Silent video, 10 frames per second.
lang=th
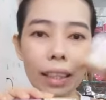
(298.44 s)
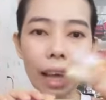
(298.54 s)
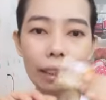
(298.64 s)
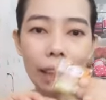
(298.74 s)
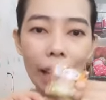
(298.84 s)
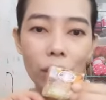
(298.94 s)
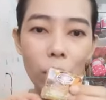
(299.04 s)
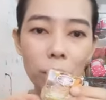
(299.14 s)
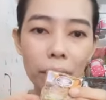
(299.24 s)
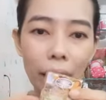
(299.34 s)
อยากใช้ค
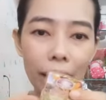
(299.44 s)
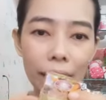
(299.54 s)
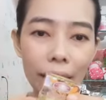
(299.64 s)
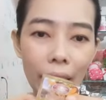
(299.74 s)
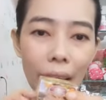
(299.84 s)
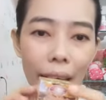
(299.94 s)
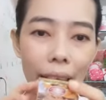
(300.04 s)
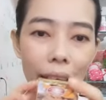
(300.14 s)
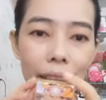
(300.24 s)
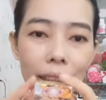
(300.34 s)
รบเซตนะคะ
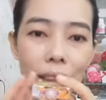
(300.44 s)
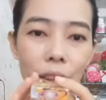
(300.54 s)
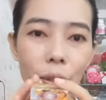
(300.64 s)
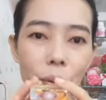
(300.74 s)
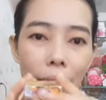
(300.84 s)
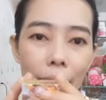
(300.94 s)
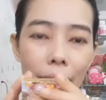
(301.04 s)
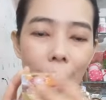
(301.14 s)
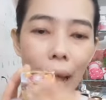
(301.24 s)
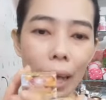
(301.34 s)
กลางคืนด้วย
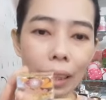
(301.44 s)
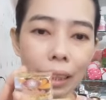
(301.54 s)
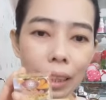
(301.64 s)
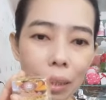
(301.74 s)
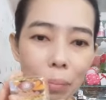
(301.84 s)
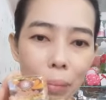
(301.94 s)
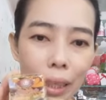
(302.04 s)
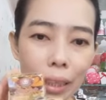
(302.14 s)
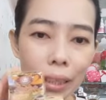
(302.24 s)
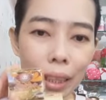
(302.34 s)
นะ ก็จะ
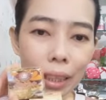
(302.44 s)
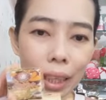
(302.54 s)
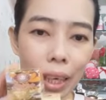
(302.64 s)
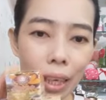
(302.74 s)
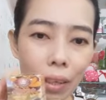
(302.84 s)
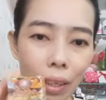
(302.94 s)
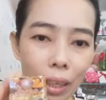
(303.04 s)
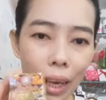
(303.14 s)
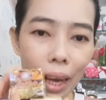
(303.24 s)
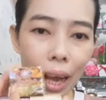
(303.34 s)
เป็นเซตนี้
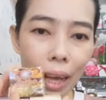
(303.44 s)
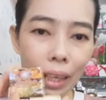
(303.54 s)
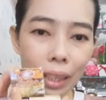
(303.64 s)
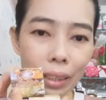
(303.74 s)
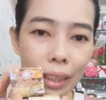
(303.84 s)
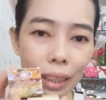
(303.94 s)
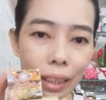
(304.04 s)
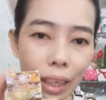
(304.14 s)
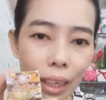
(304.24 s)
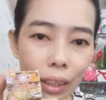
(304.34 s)
นะคะ เซต
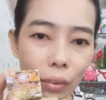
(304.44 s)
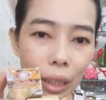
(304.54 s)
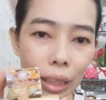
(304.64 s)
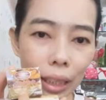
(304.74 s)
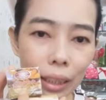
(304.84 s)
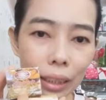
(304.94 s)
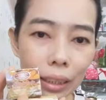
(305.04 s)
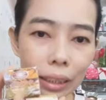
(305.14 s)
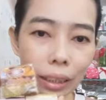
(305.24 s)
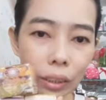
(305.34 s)
นี้ตัวนี้กลาง
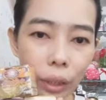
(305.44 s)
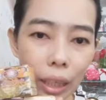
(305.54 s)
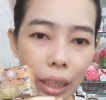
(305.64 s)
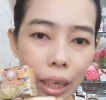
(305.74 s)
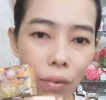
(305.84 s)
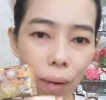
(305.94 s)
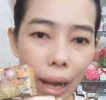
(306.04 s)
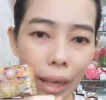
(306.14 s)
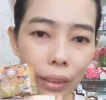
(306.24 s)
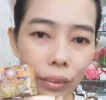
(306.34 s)
คืนตัวนี้กลาง
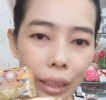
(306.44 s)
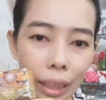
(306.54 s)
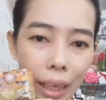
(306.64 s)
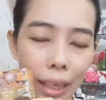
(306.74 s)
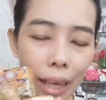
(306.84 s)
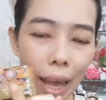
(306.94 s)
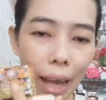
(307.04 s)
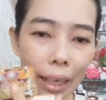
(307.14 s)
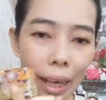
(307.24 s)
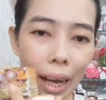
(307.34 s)
วันตัวนี้กันแด
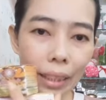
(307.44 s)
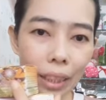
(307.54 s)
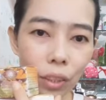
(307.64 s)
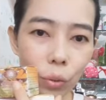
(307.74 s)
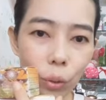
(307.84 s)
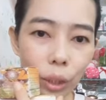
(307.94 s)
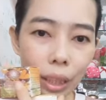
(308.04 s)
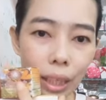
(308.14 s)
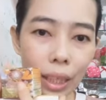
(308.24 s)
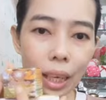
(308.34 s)
ดนะคะ จะอยู่
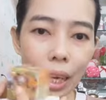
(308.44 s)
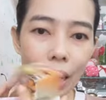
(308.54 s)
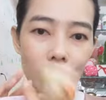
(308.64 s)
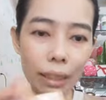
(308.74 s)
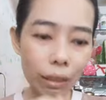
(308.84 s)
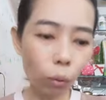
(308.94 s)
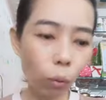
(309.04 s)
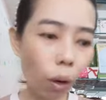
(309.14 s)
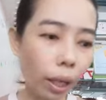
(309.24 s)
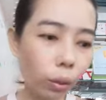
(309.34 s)
ที่
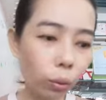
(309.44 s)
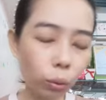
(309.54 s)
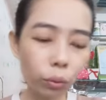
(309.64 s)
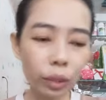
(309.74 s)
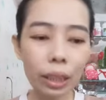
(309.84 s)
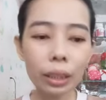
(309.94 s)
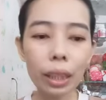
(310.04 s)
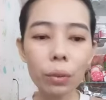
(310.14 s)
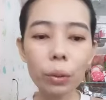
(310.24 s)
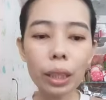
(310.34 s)
โอ้ยลูก
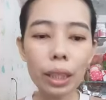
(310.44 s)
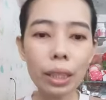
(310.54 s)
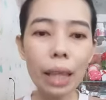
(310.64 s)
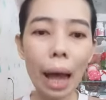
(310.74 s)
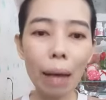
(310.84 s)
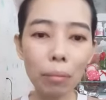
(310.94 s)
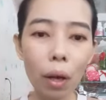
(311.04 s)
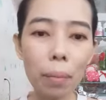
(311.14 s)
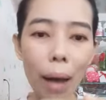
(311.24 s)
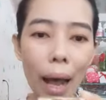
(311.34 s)
จะอยู่ที่
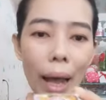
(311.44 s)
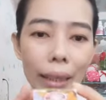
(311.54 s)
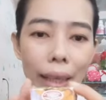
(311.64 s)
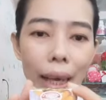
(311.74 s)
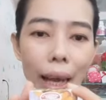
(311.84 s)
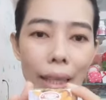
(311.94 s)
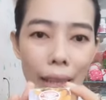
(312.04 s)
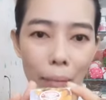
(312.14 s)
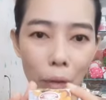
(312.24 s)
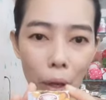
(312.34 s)
300 บาท นะคะ
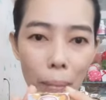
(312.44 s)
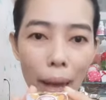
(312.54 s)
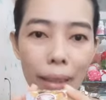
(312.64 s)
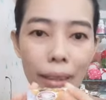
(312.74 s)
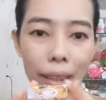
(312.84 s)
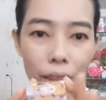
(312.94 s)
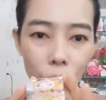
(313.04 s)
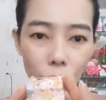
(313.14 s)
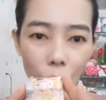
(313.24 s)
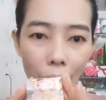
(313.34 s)
300 บาทจัด
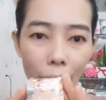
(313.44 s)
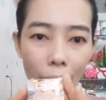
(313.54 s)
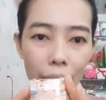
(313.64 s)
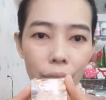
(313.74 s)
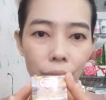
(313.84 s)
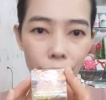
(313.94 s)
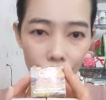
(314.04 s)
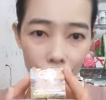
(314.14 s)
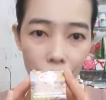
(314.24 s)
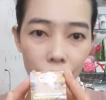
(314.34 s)
ส่งให้ ฟ
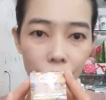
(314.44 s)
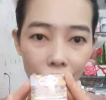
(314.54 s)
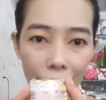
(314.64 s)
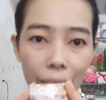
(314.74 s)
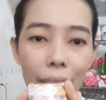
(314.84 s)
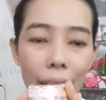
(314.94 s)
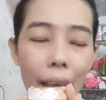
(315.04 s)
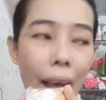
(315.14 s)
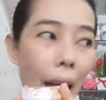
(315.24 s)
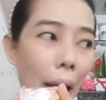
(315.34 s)
รีแฟต
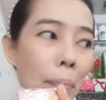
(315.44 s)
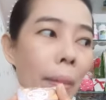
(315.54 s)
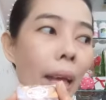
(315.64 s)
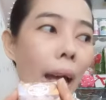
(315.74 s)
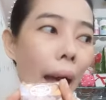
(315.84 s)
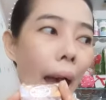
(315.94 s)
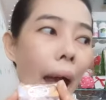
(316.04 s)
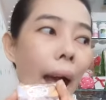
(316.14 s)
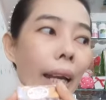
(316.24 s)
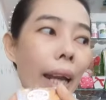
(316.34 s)
นะคะอ่ะ
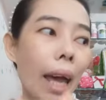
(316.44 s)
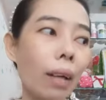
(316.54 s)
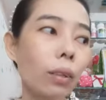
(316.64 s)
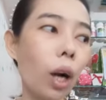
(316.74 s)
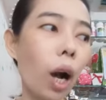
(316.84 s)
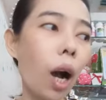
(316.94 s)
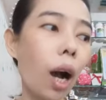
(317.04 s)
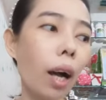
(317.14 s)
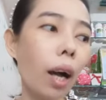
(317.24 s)
แล้วก็